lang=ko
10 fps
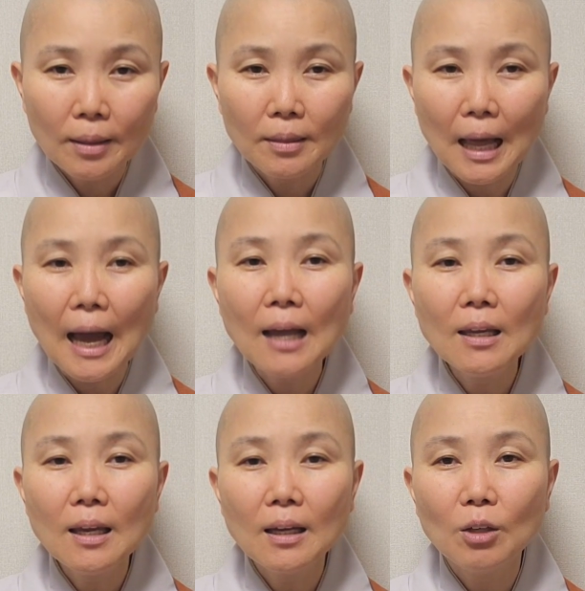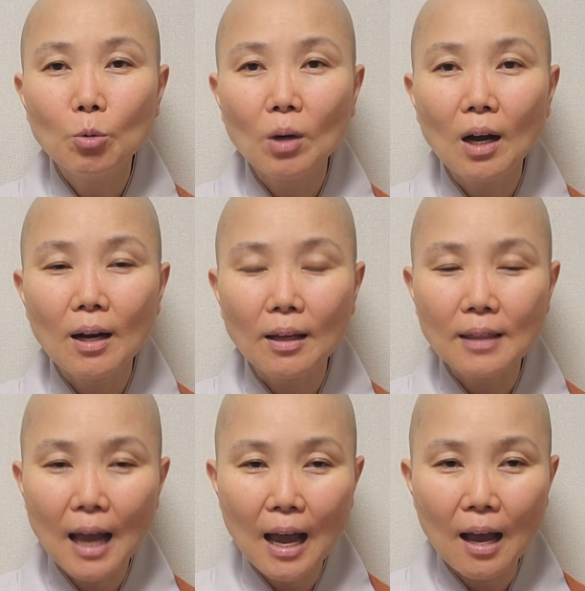나에게 돌아가라,
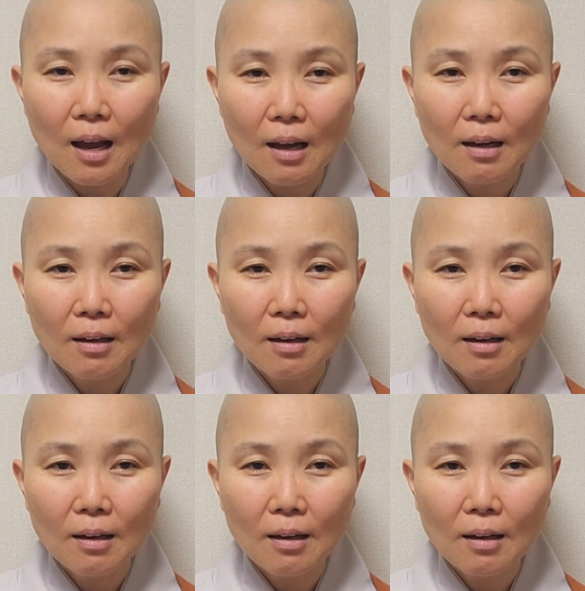나.